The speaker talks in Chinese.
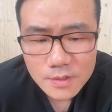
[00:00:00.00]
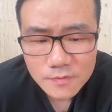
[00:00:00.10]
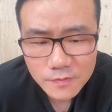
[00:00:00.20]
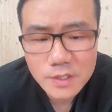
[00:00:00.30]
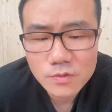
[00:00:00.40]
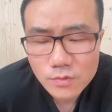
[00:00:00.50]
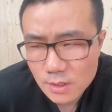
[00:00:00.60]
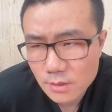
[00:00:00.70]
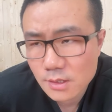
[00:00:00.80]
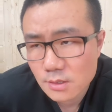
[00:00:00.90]
非湖
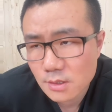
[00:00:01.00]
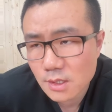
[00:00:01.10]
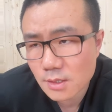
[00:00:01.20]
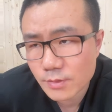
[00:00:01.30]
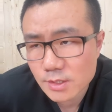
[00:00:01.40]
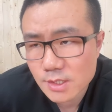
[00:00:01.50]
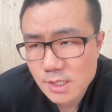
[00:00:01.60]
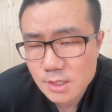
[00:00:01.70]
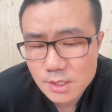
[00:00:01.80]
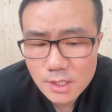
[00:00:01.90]
人队史这个明显
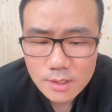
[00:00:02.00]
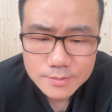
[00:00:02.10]
更强，